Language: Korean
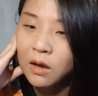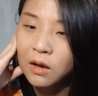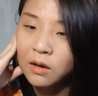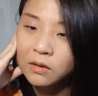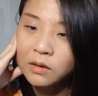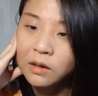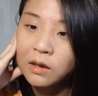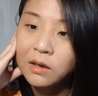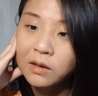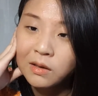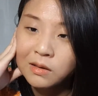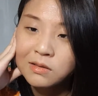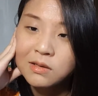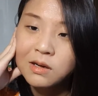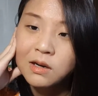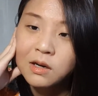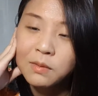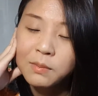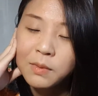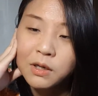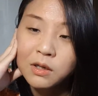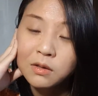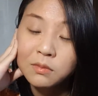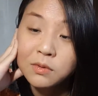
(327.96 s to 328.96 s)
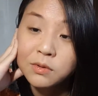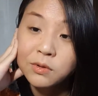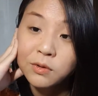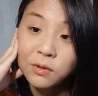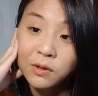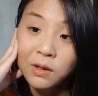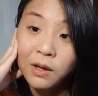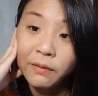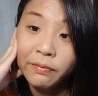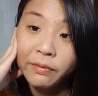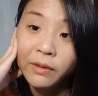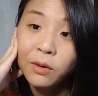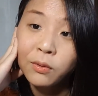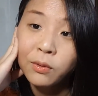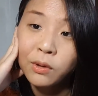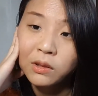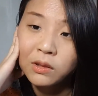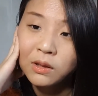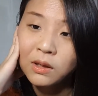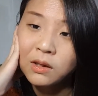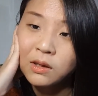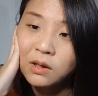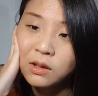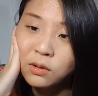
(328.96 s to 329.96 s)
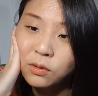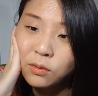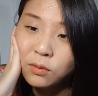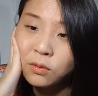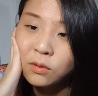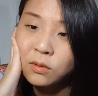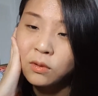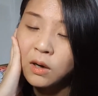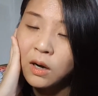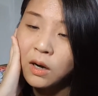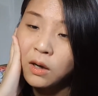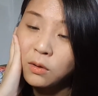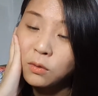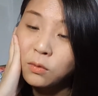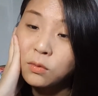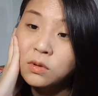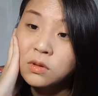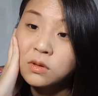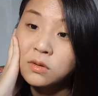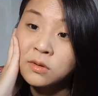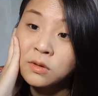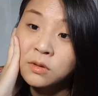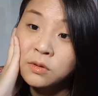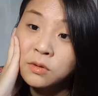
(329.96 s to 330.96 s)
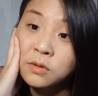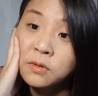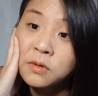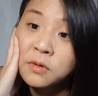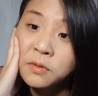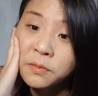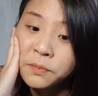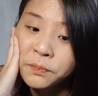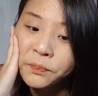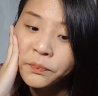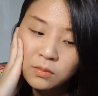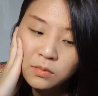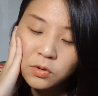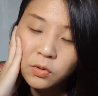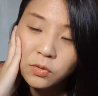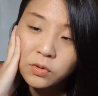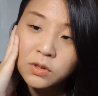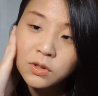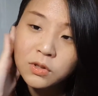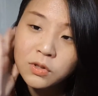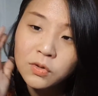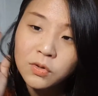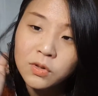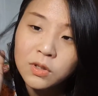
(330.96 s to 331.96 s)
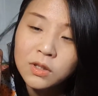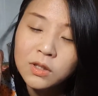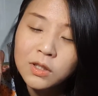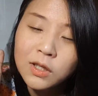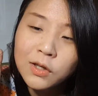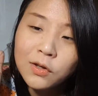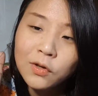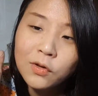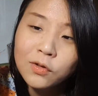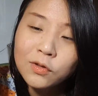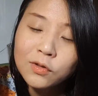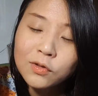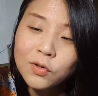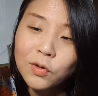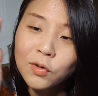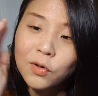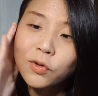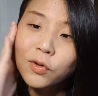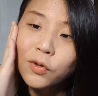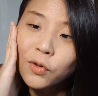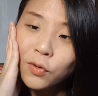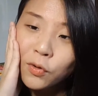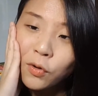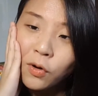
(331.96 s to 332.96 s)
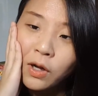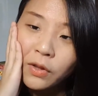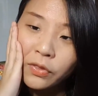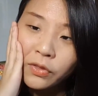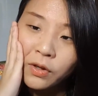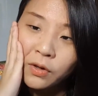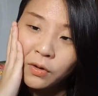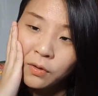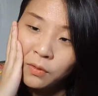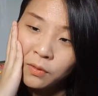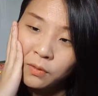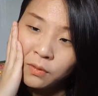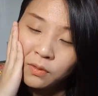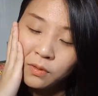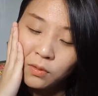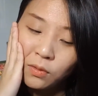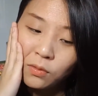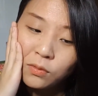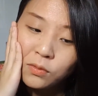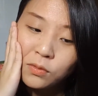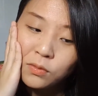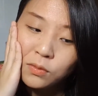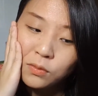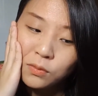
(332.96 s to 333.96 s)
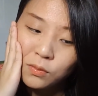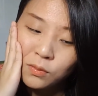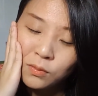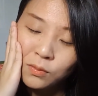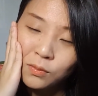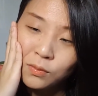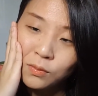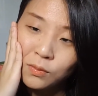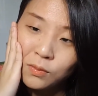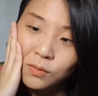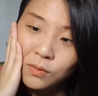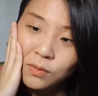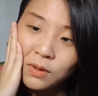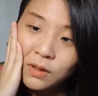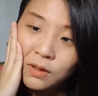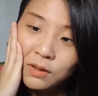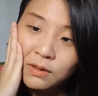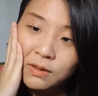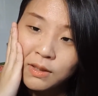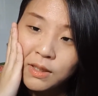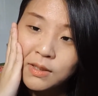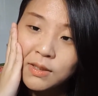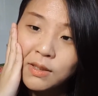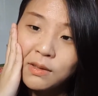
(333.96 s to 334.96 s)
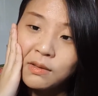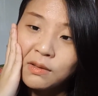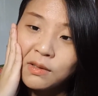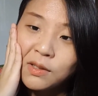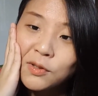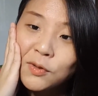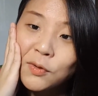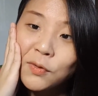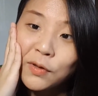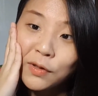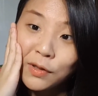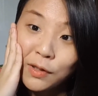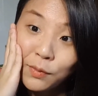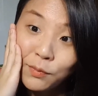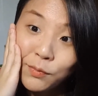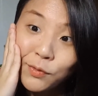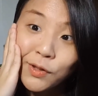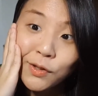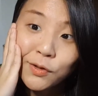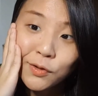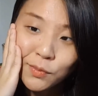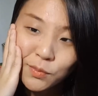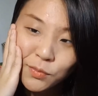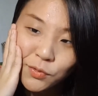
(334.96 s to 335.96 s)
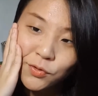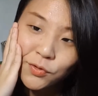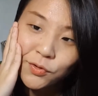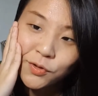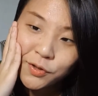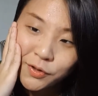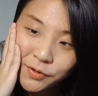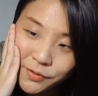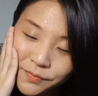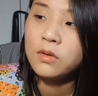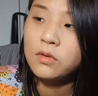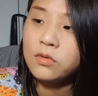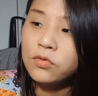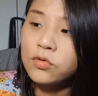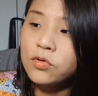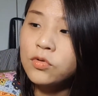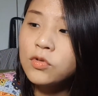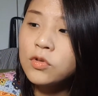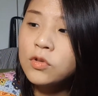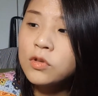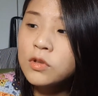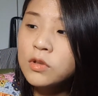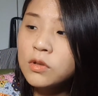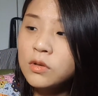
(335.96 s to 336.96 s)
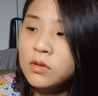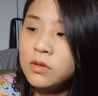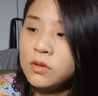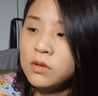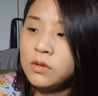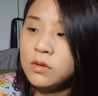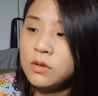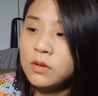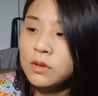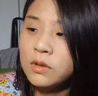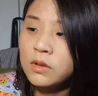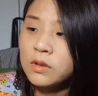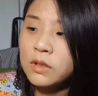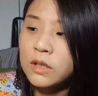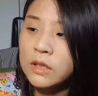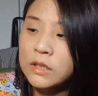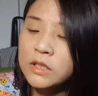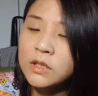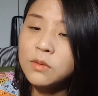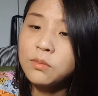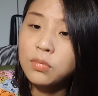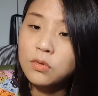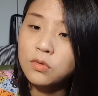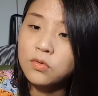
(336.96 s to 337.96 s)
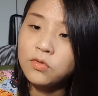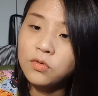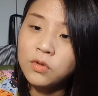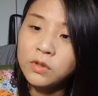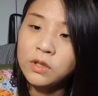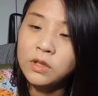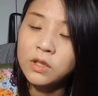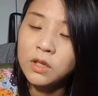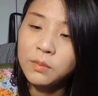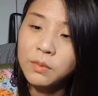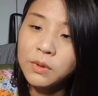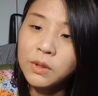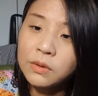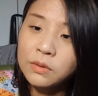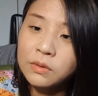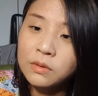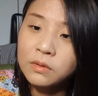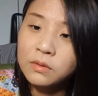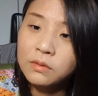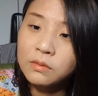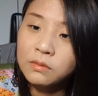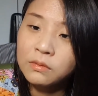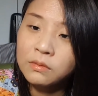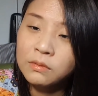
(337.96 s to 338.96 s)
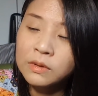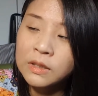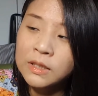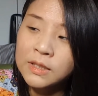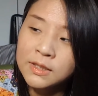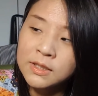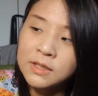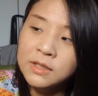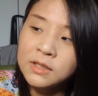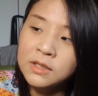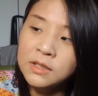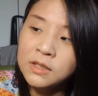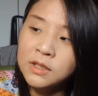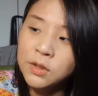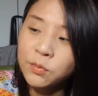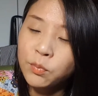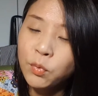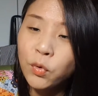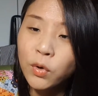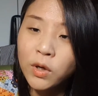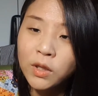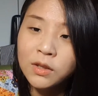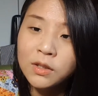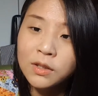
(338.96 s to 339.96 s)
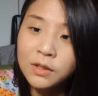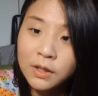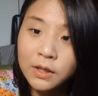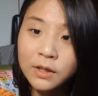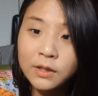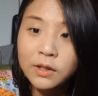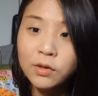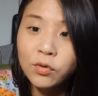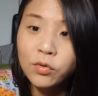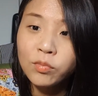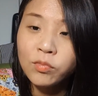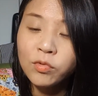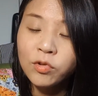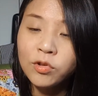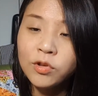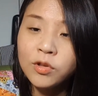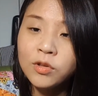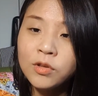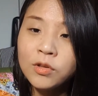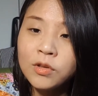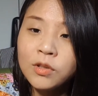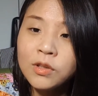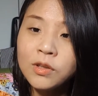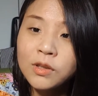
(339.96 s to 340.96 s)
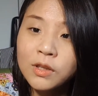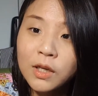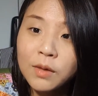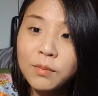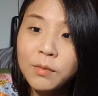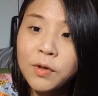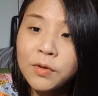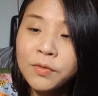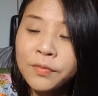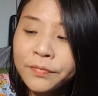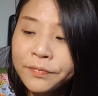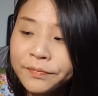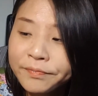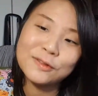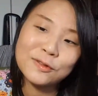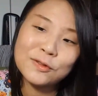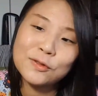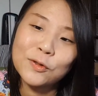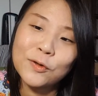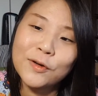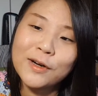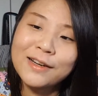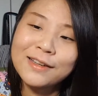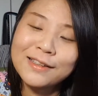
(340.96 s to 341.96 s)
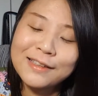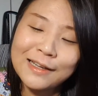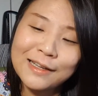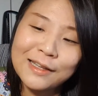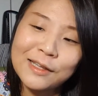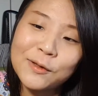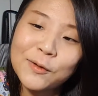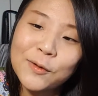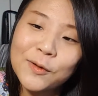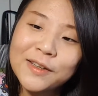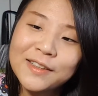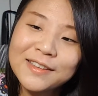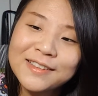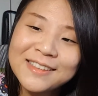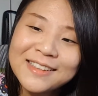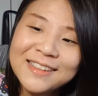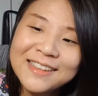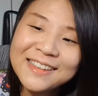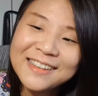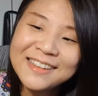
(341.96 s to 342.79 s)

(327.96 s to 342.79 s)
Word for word: 내가 예상한 만큼은 절대 안 나오겠다라는 걸 알고 있었어서 정신적인 타격은 적었던 것 같아요. 어느 정도 내가 예상을 했었기 때문에 점수를. 수능을 다시 볼 수 있다면 다시 보겠느냐라고 묻는다면 저랑은 아닌 것 같아요.